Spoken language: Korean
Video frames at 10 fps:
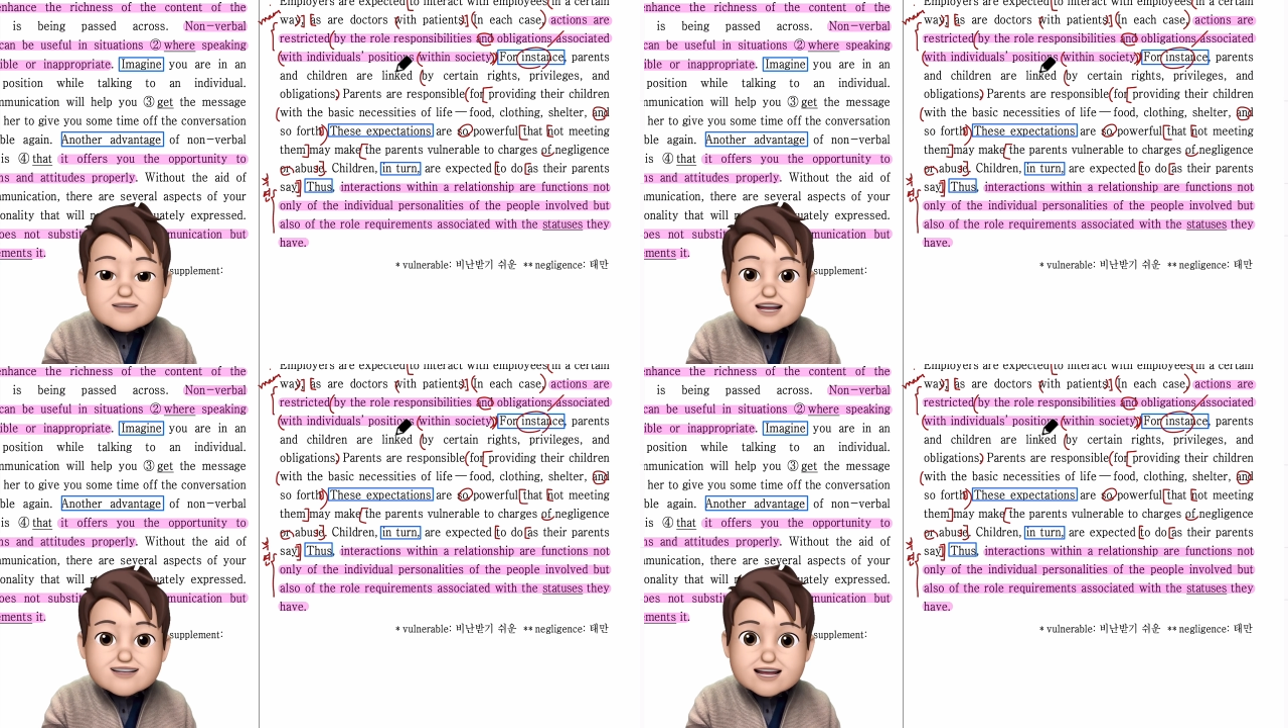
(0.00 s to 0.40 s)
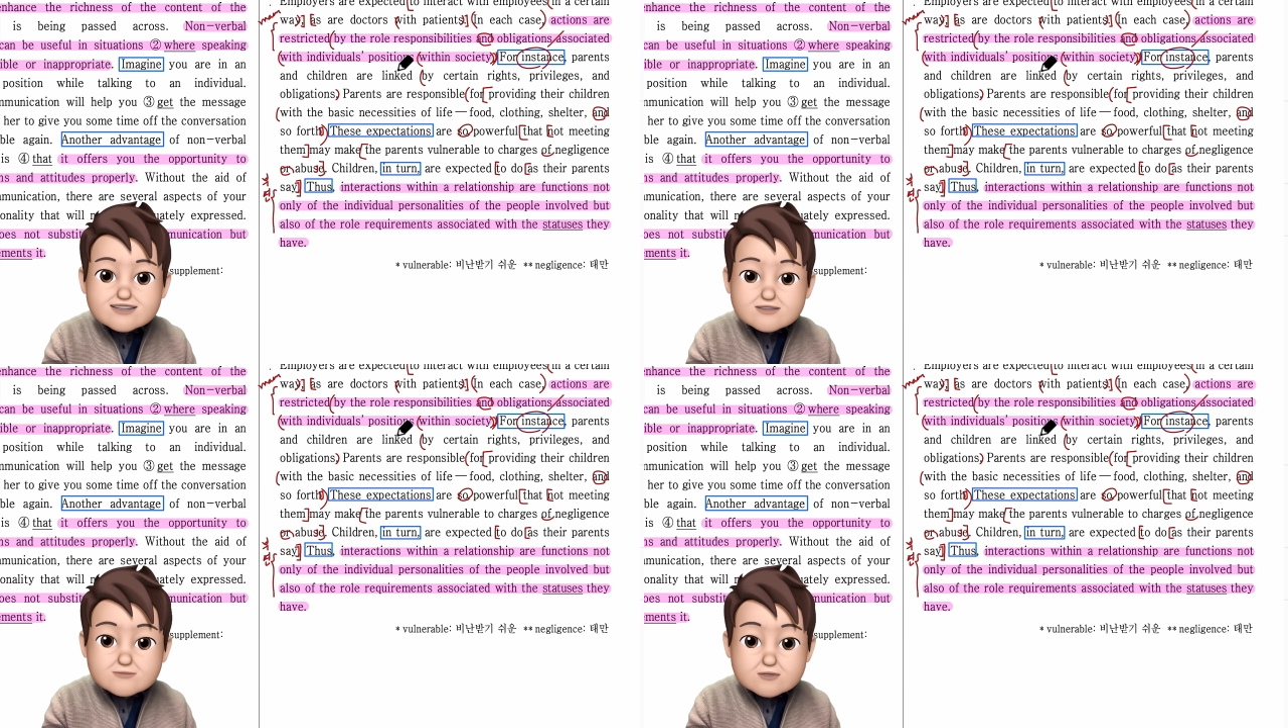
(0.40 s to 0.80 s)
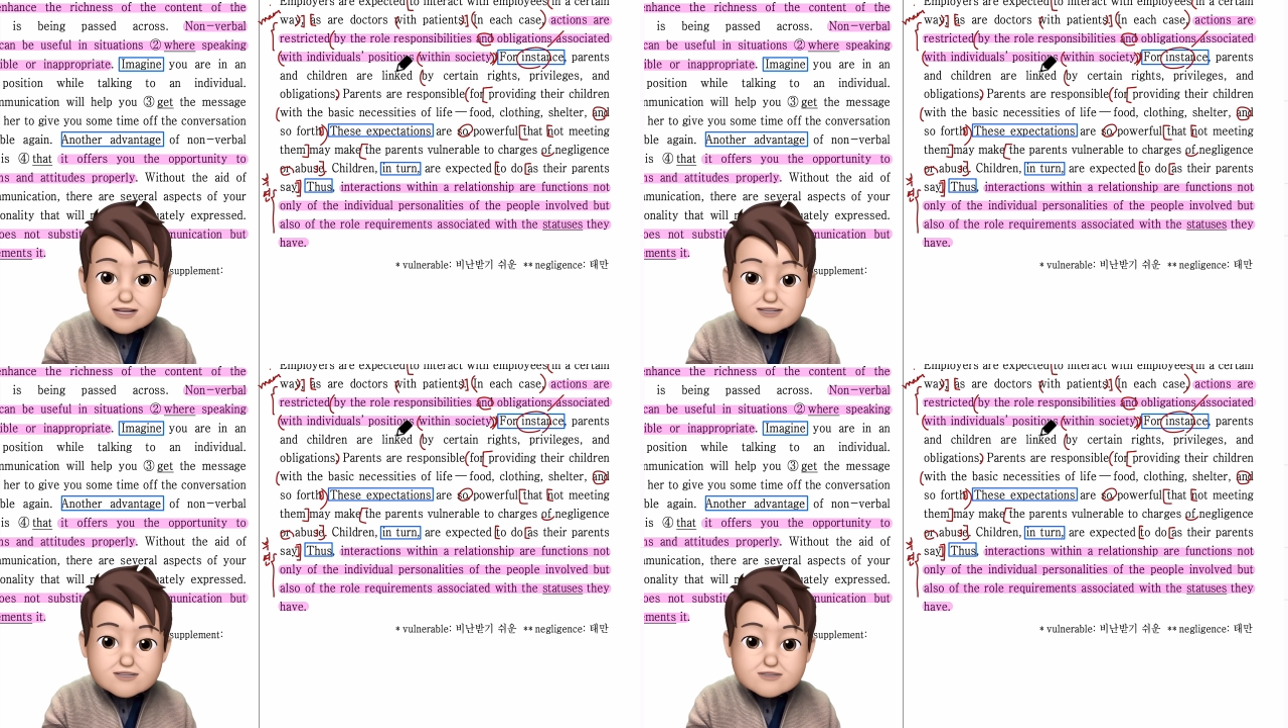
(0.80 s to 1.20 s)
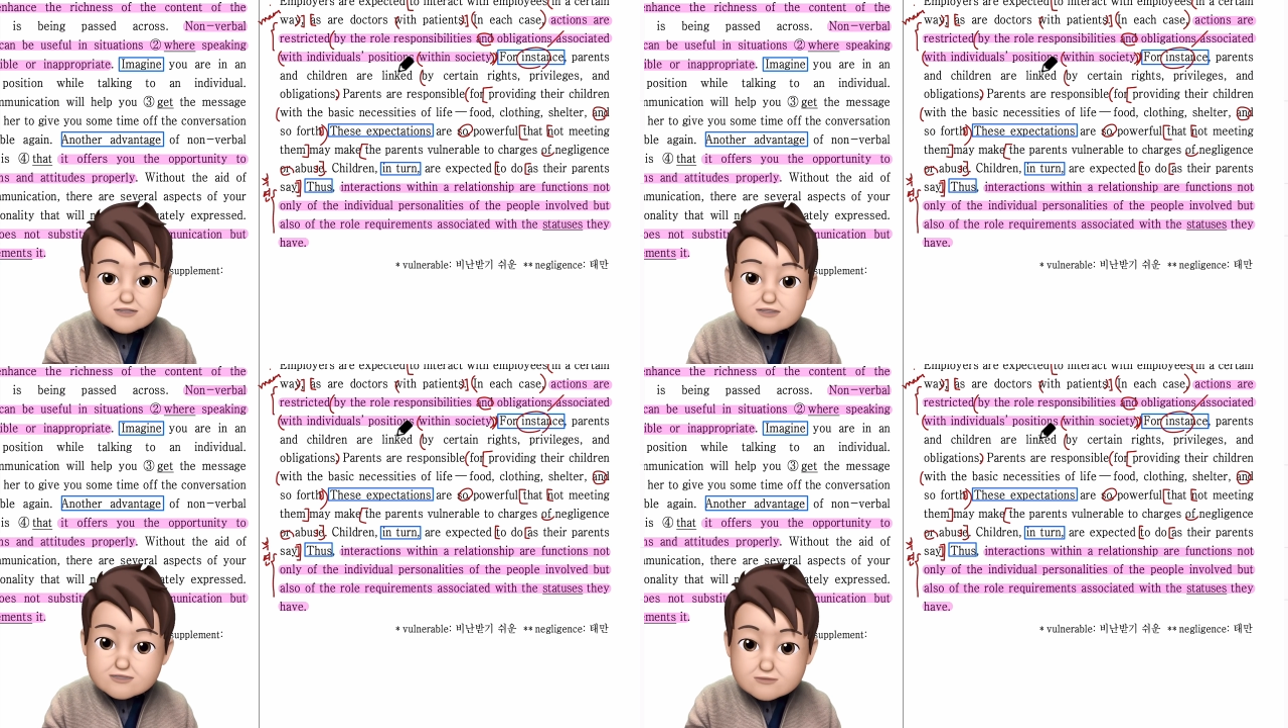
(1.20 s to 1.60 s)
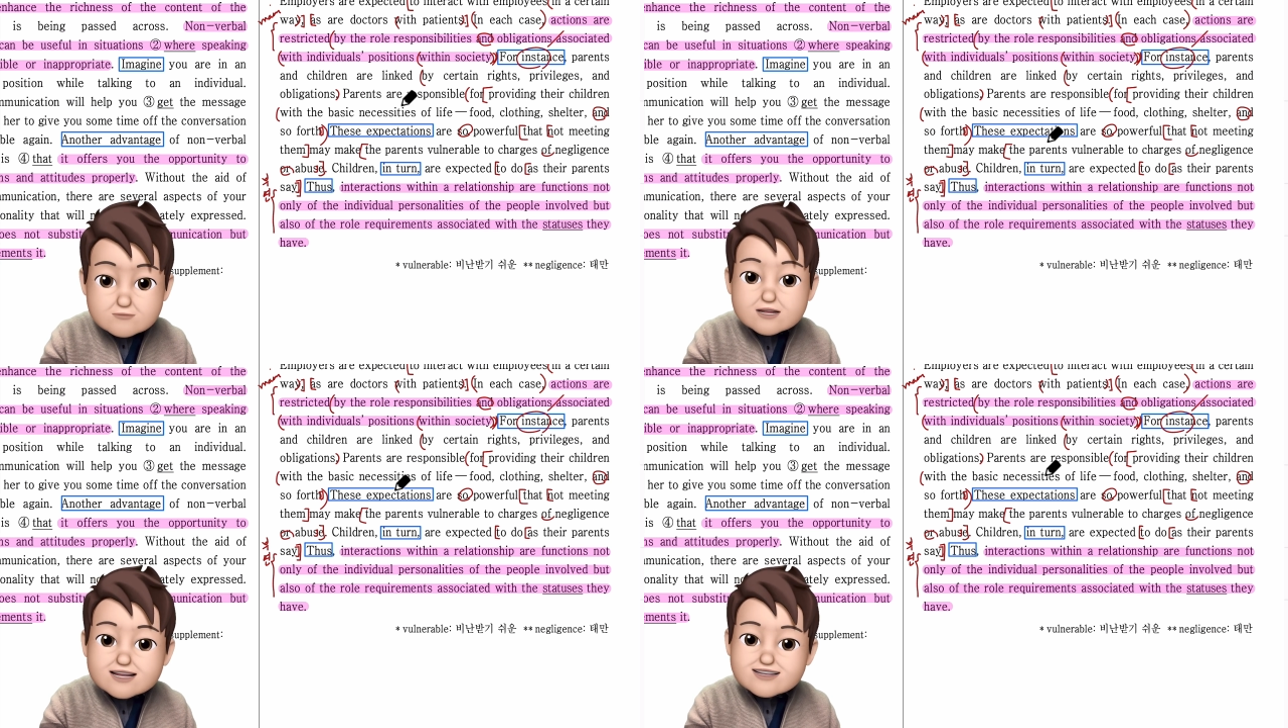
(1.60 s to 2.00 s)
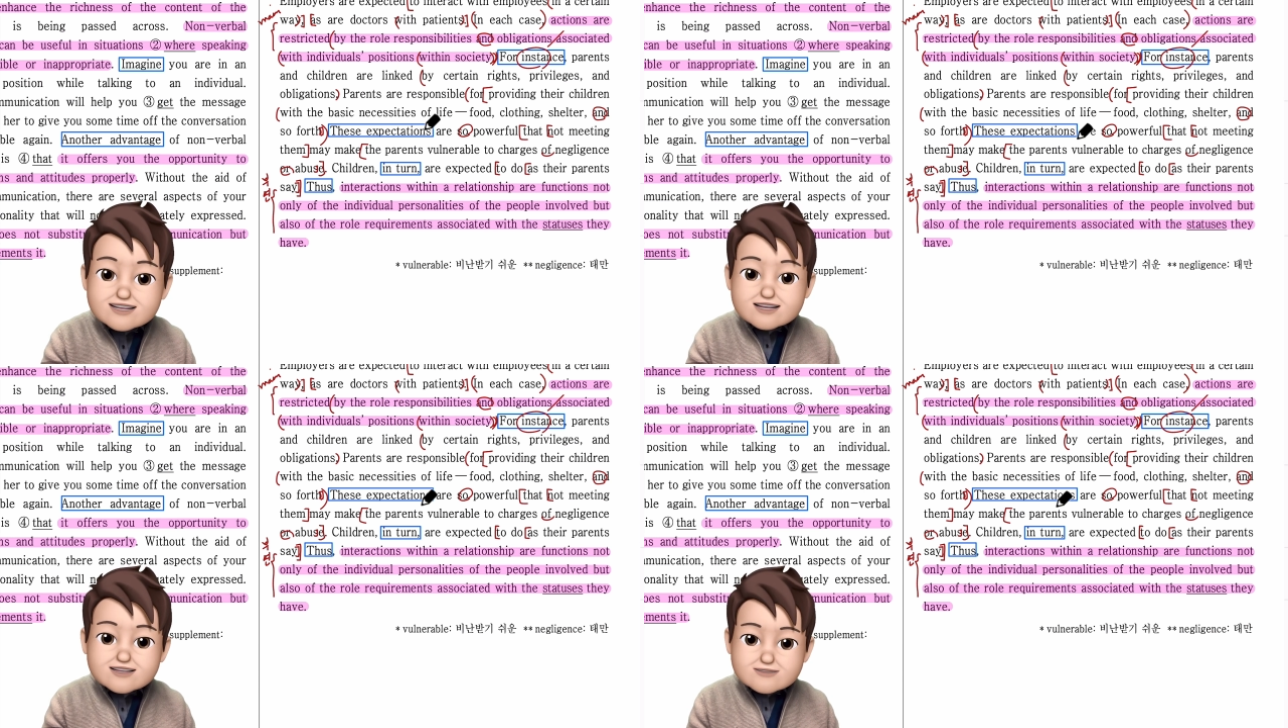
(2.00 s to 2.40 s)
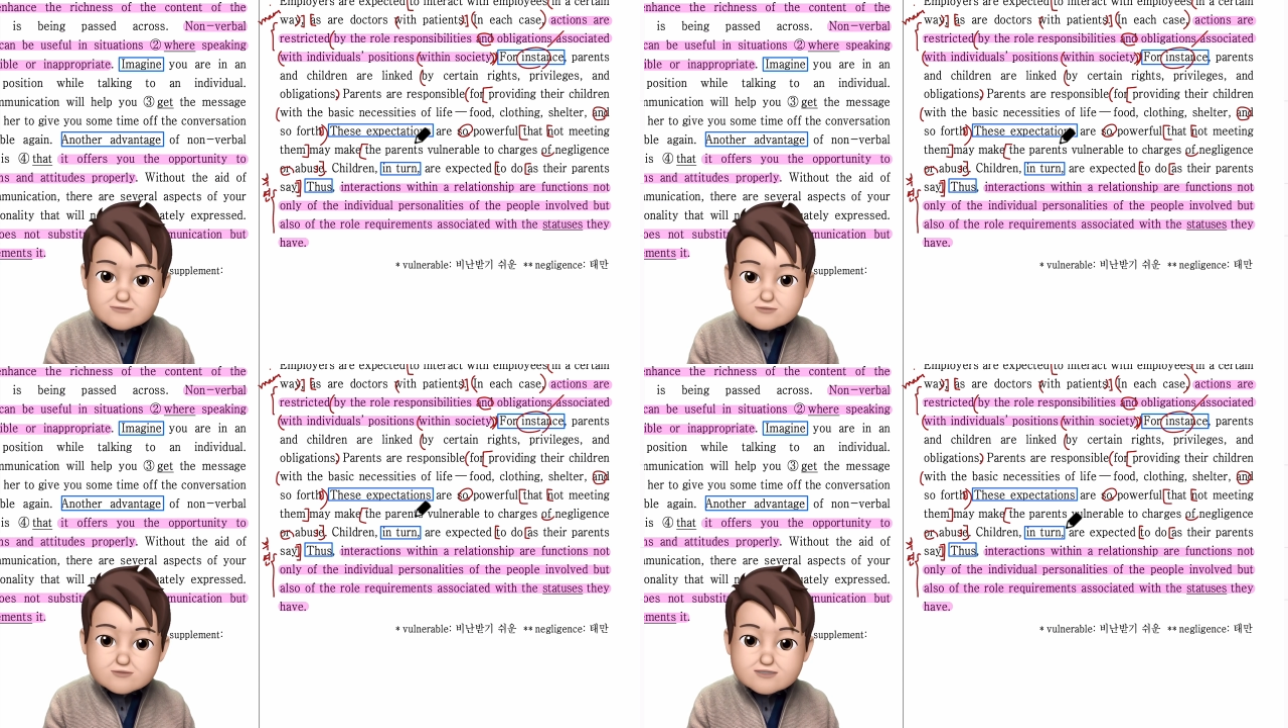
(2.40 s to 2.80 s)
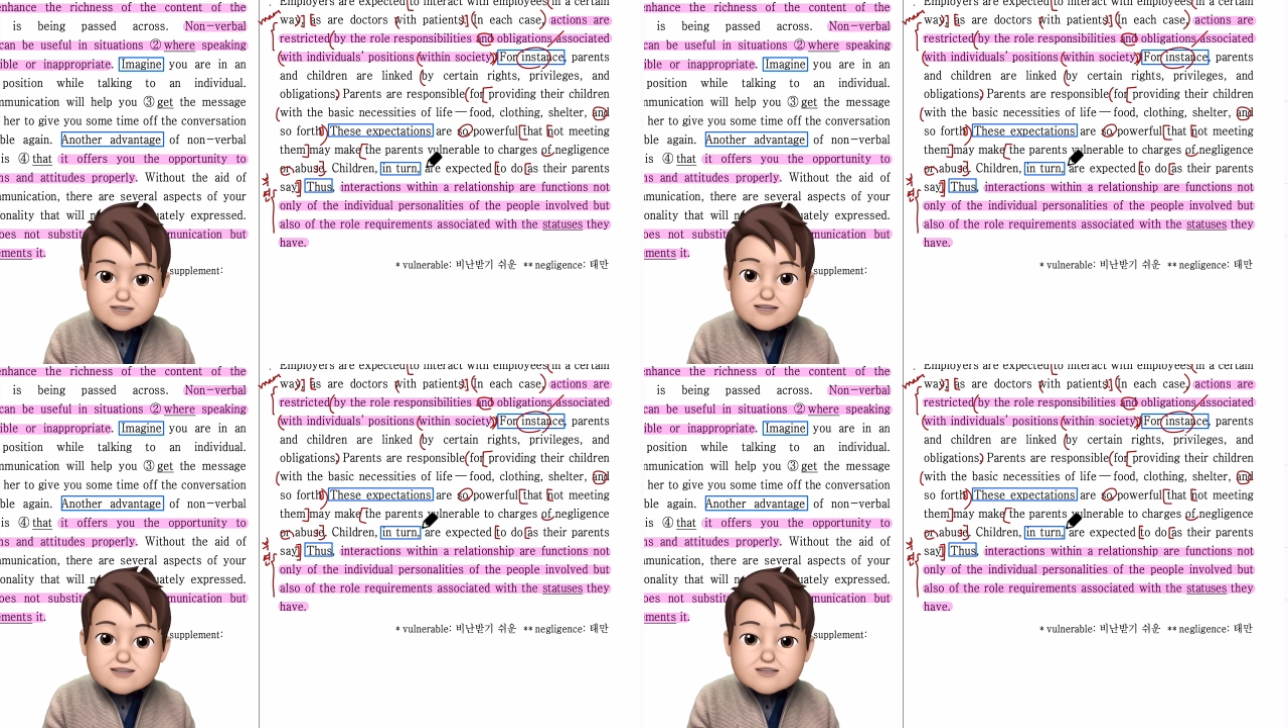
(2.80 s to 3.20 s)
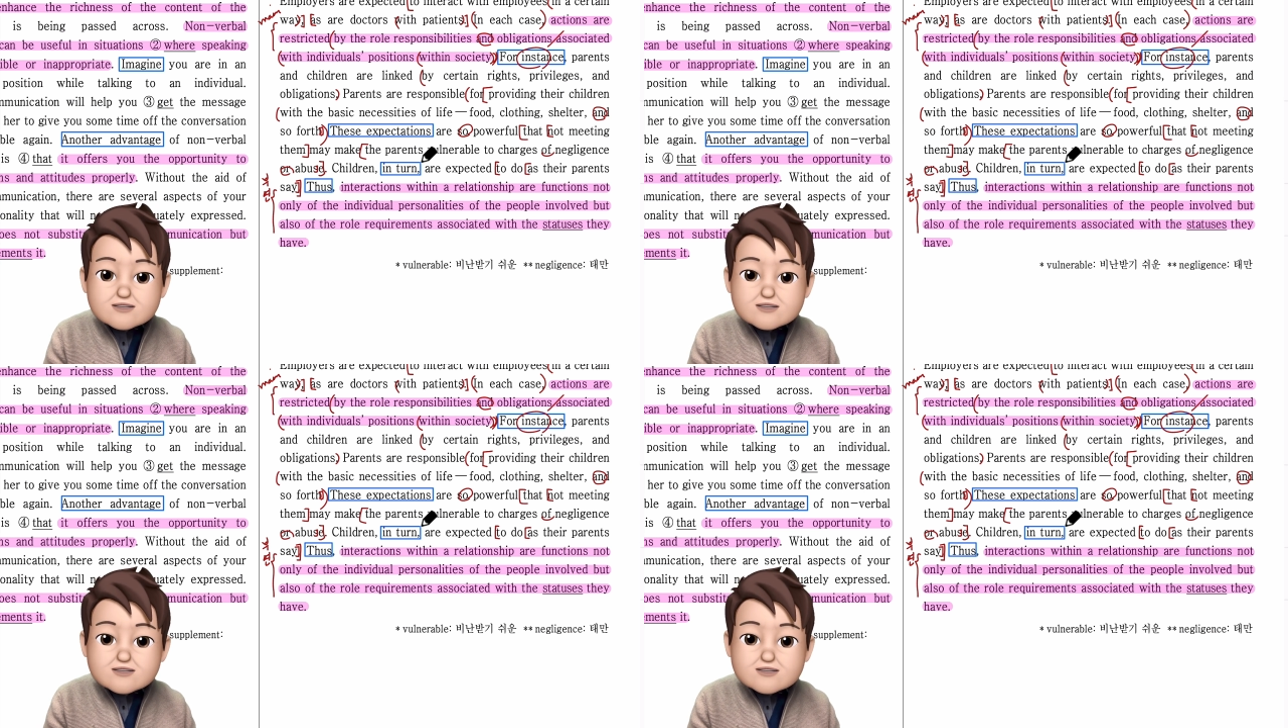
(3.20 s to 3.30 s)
지위에 따라서 뭐가 있어? 의무가 있잖아, 의무.